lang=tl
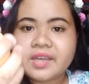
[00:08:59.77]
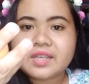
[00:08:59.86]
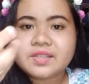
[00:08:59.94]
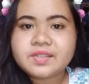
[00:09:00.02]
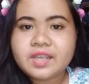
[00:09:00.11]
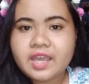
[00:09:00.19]

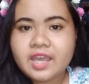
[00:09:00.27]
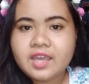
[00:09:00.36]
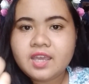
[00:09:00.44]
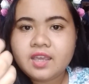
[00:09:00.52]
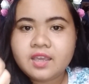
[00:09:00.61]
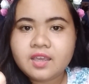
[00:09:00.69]

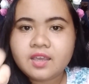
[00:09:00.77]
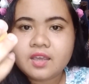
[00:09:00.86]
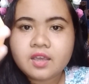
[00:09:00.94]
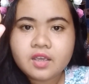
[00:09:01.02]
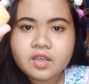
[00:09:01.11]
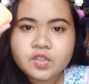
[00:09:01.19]
kasi
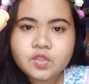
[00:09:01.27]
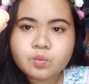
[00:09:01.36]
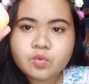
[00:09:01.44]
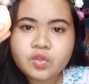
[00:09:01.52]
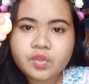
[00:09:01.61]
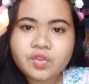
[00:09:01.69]

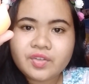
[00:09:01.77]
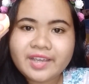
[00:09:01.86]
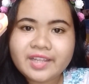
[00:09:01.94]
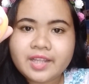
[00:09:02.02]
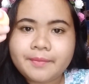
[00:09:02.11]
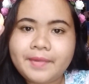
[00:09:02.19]
smooth
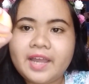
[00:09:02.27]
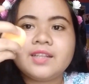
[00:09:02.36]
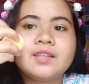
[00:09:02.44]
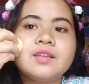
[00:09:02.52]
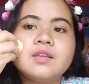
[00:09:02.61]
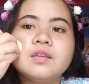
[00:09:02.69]
nga
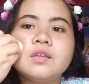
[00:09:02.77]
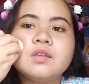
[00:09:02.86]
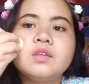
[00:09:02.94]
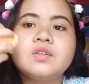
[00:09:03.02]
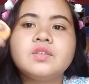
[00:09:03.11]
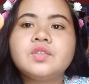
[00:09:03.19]
naman.
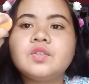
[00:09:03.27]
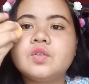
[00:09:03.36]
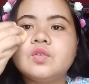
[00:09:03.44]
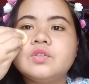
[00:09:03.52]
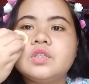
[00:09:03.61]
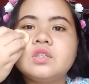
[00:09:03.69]

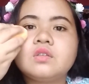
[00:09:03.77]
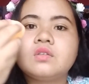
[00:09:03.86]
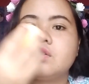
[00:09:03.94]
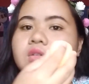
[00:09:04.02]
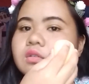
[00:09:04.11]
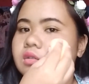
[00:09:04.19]
So,
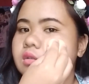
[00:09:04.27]
dito.